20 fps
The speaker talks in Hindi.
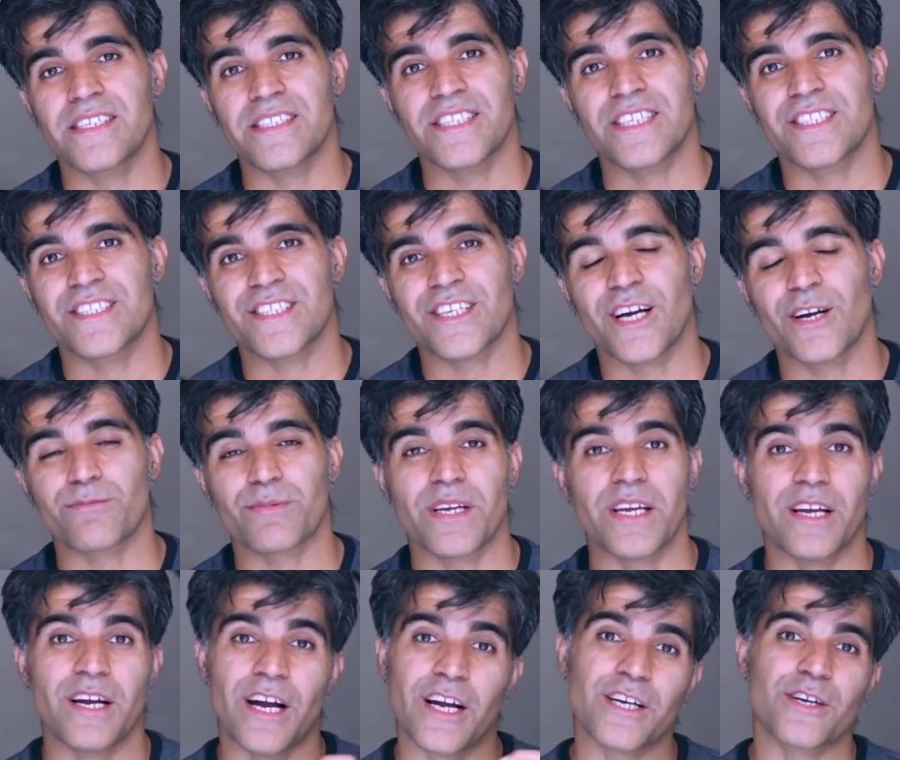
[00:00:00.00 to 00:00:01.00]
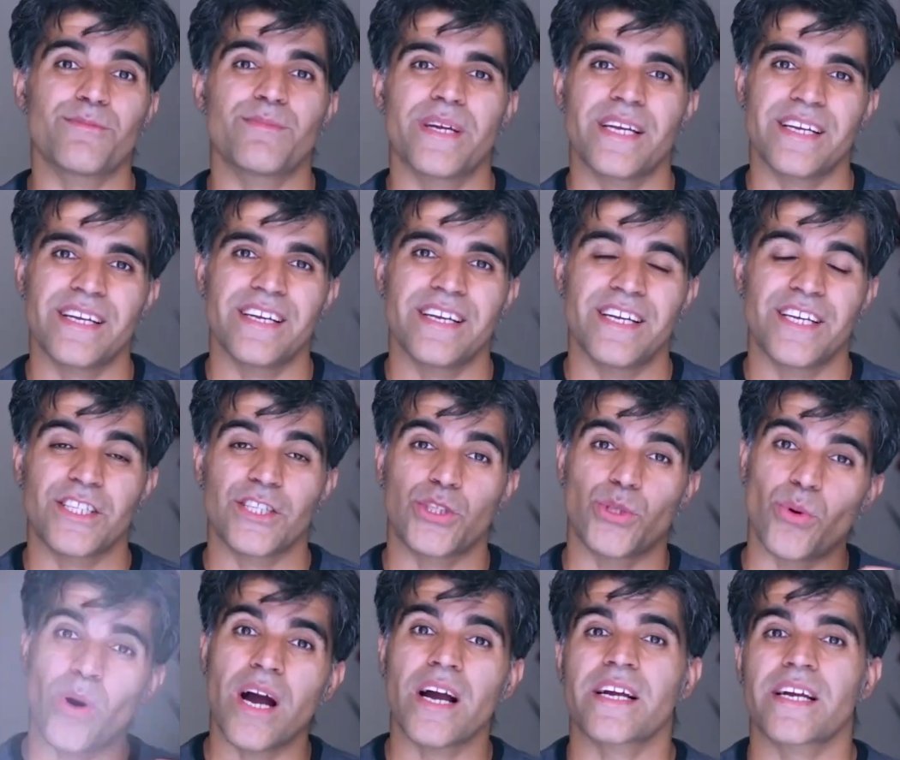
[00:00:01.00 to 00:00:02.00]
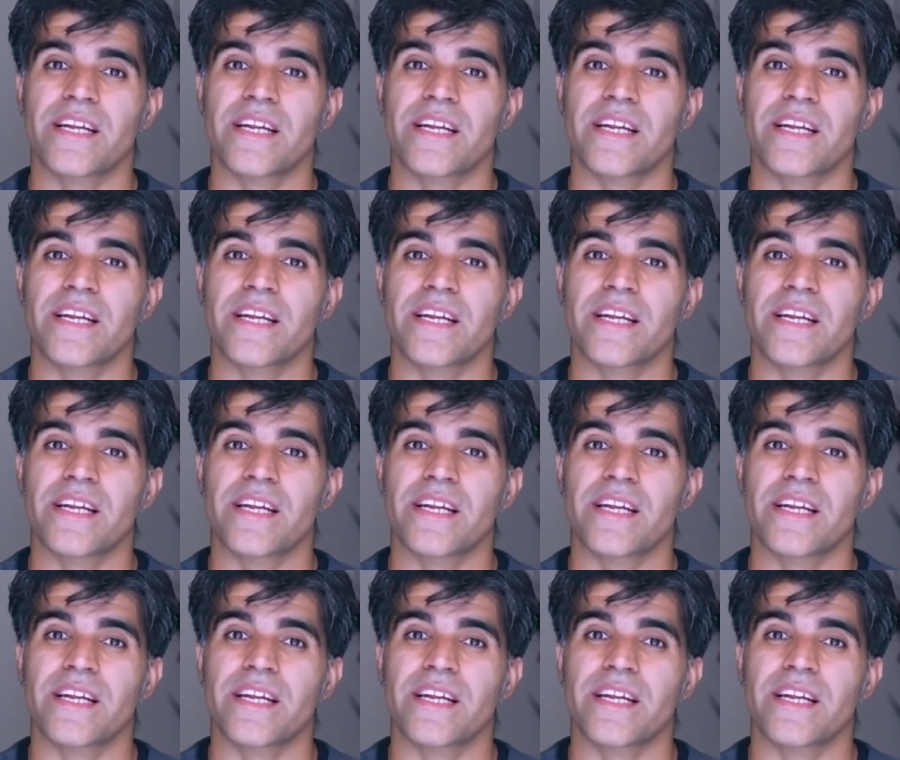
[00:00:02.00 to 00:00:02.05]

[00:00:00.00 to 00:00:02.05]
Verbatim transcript: अजीज़ साहब के हक़ में दुआ